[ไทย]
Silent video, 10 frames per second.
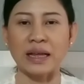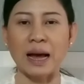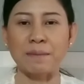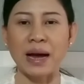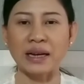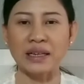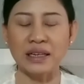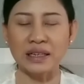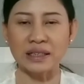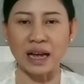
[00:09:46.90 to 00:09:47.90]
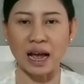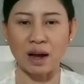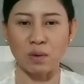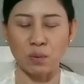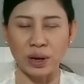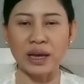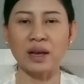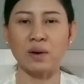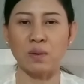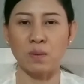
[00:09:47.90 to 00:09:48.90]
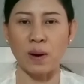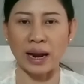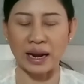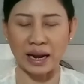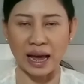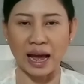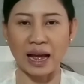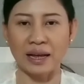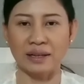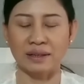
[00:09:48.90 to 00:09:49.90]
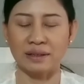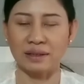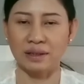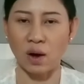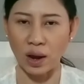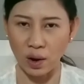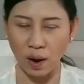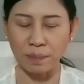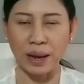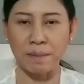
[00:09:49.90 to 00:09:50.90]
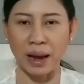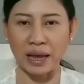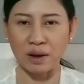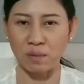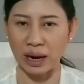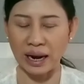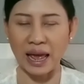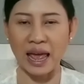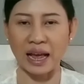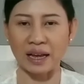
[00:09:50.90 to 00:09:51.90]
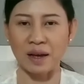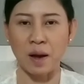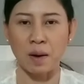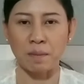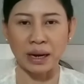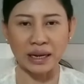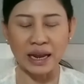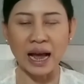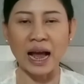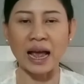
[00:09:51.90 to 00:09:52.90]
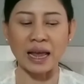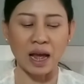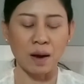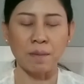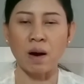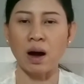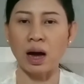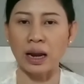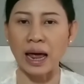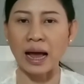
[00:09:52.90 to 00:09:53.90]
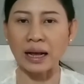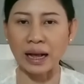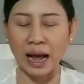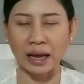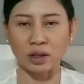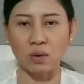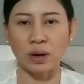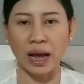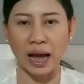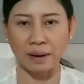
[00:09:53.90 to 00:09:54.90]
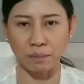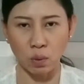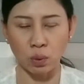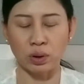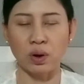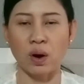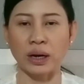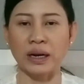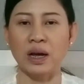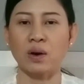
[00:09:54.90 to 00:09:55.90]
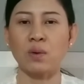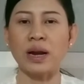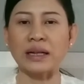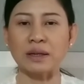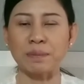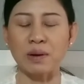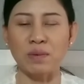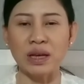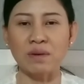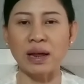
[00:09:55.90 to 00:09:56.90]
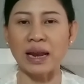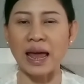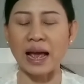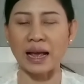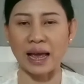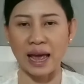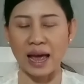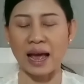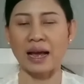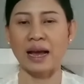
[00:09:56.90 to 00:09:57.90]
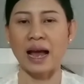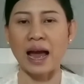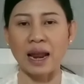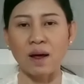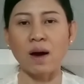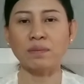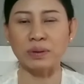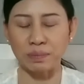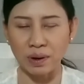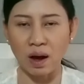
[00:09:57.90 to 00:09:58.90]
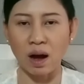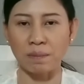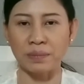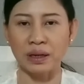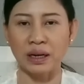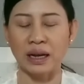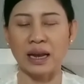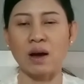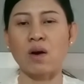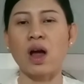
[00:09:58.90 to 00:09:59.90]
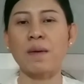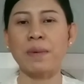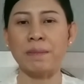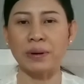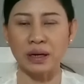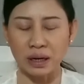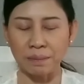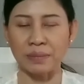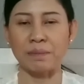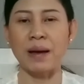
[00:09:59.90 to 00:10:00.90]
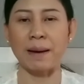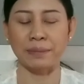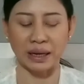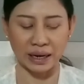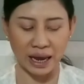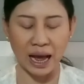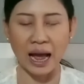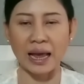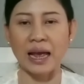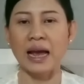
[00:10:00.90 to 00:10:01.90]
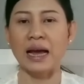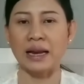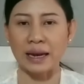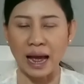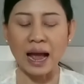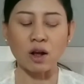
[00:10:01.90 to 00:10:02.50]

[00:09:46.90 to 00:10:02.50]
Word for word: สามารถที่จะวิ่งวันละ100 รอบได้ไหมวันแรกไม่ได้เพราะร่างกายต้องการบูสต์ก่อนคุณอาจจะไปวิ่งวันแรกแค่5 รอบ 10 รอบ แล้วค่อยไปเพิ่มแบบนั้นได้หน้า